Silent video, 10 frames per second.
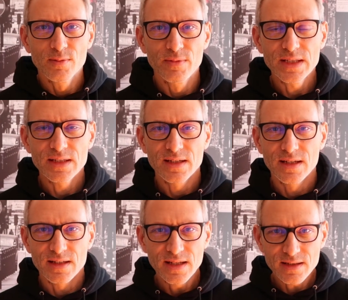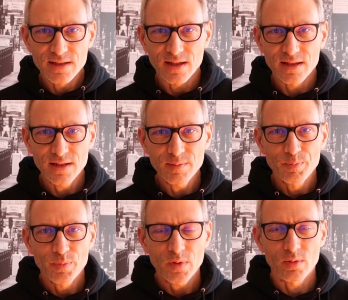witzige Gedichte drin
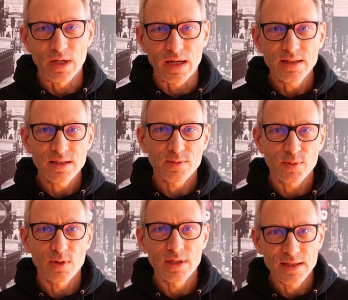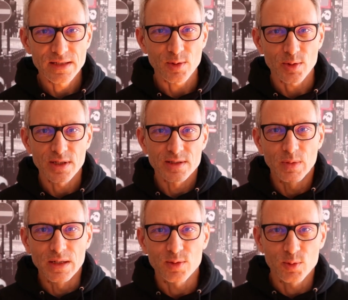und eins davon lese ich euch jetzt
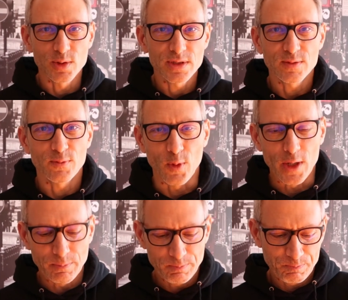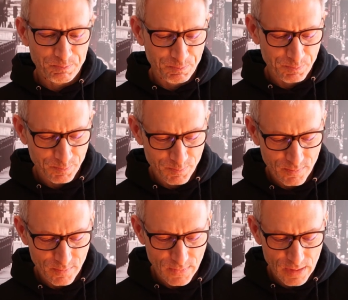mal kurz vor.
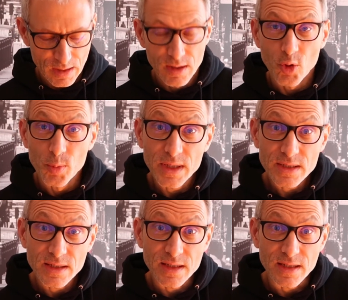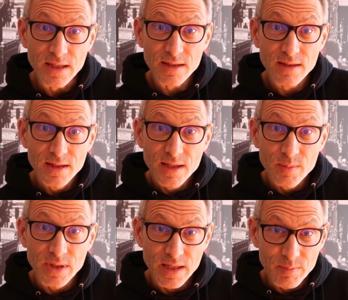Übrigens ein Gedicht,
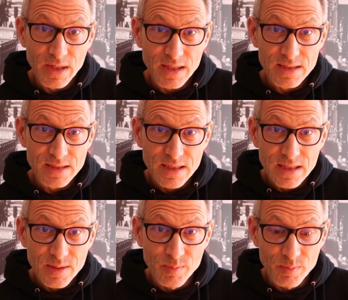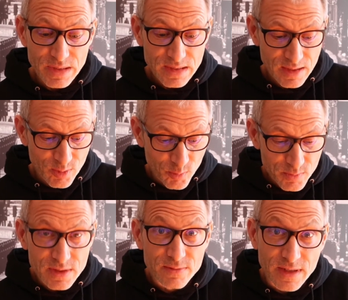bei dem geht es ein bisschen
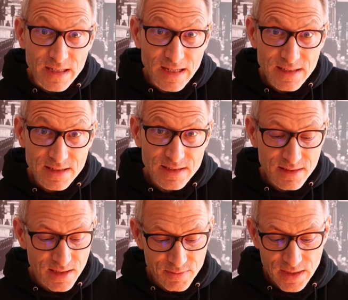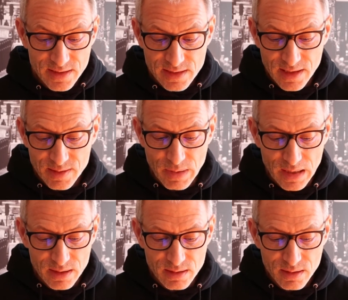ums Vergessen. Ihr werdet es gleich
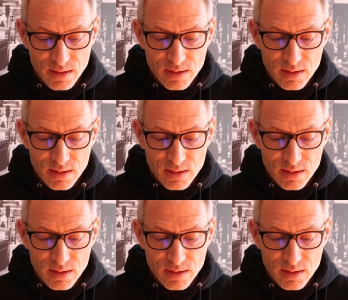merken.